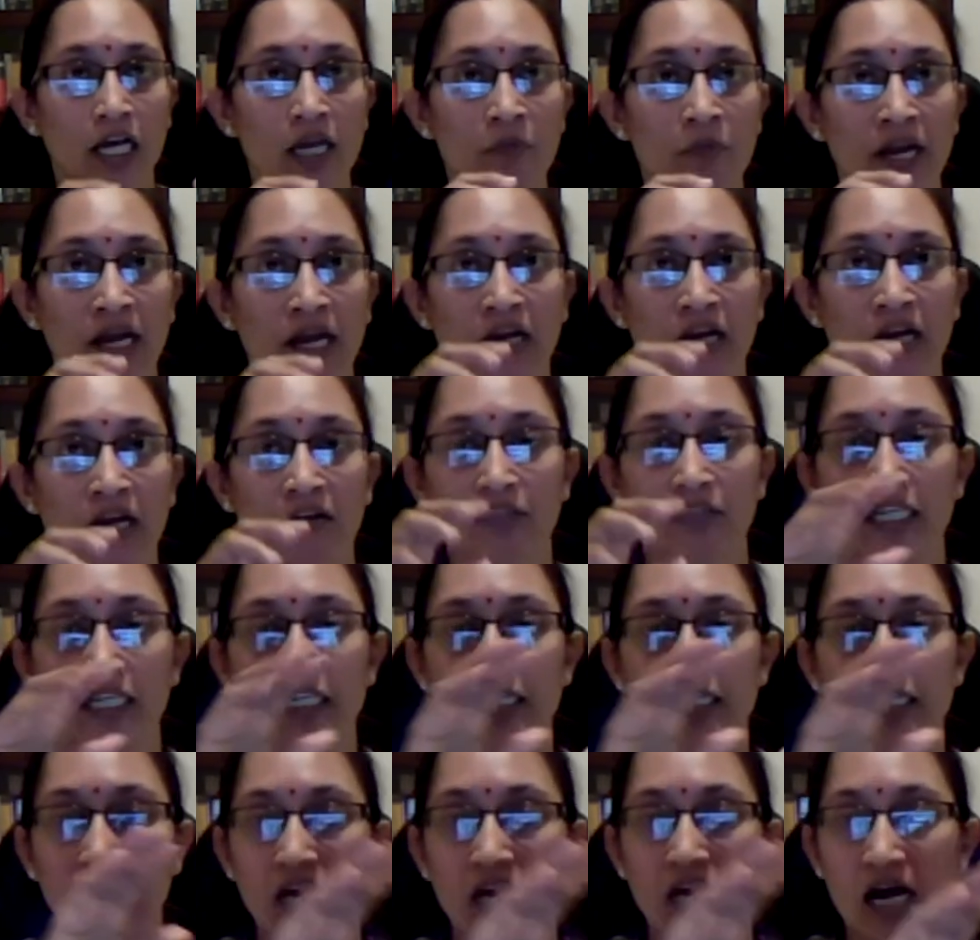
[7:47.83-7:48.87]
இப்ப எனக்கு
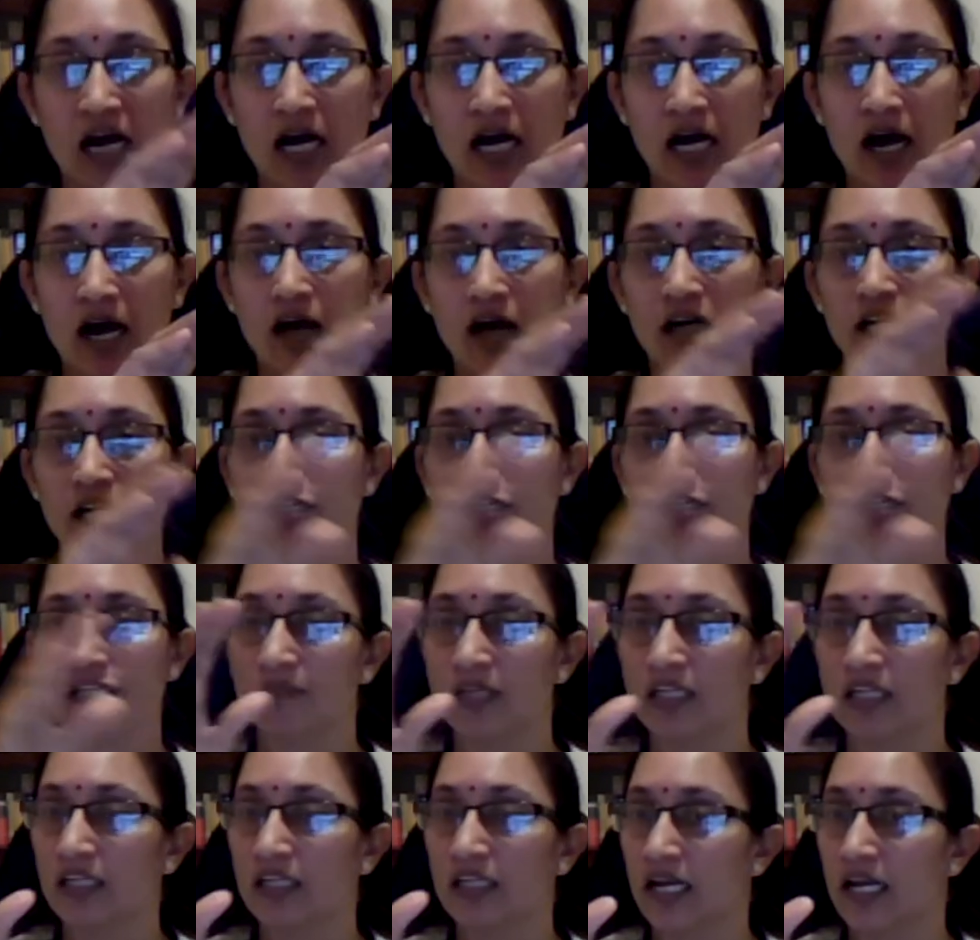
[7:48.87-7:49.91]
வந்து இந்த கங்காங்கிற
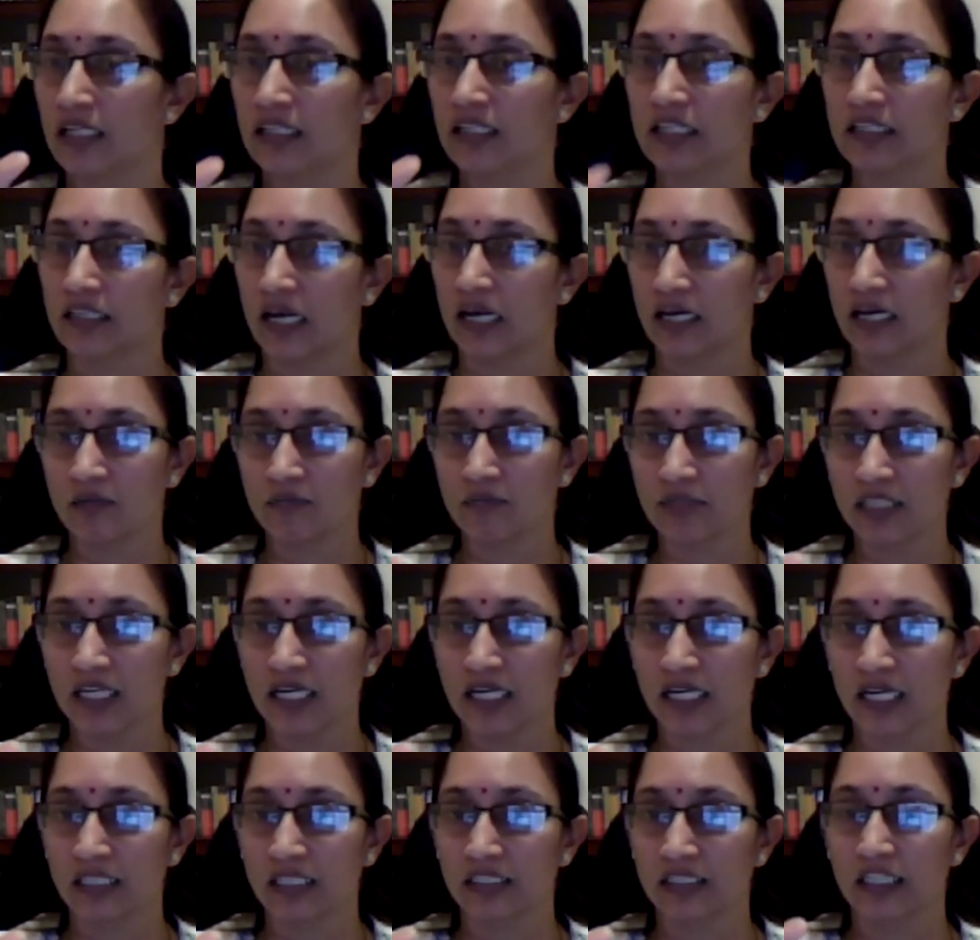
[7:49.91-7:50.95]
சப்தத்திலிருந்து தடம்
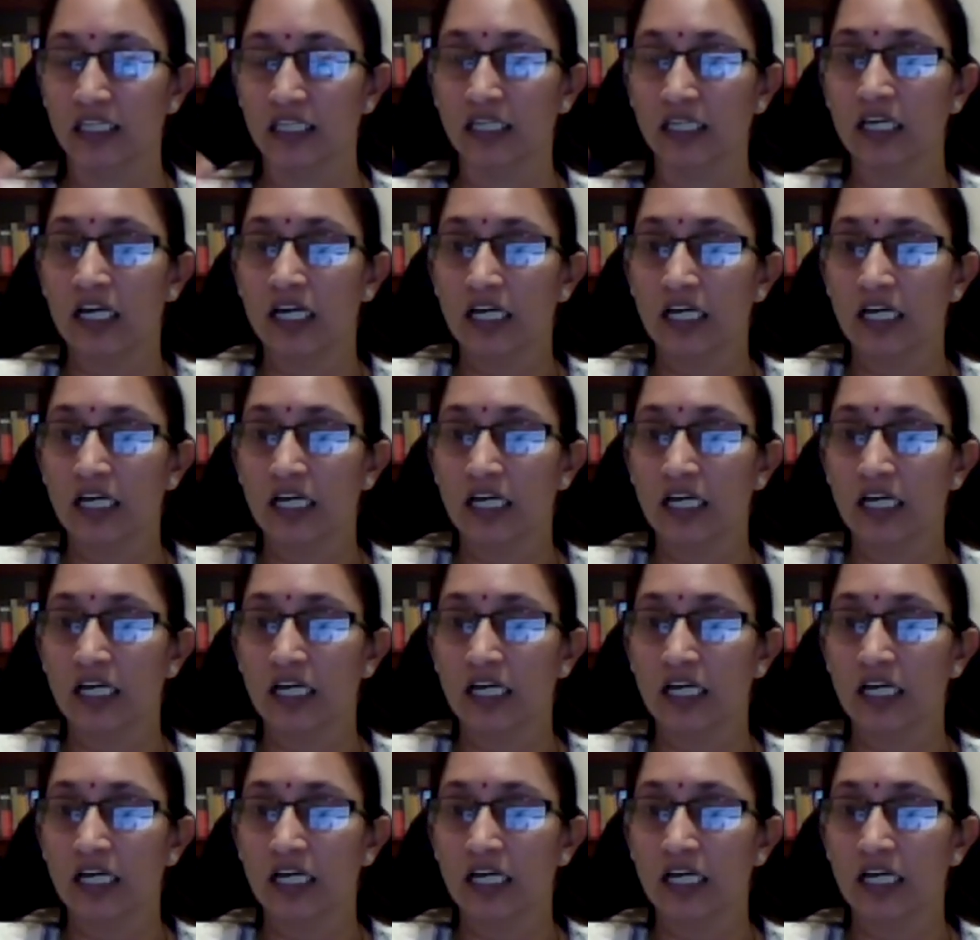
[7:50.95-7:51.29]
தெரியறது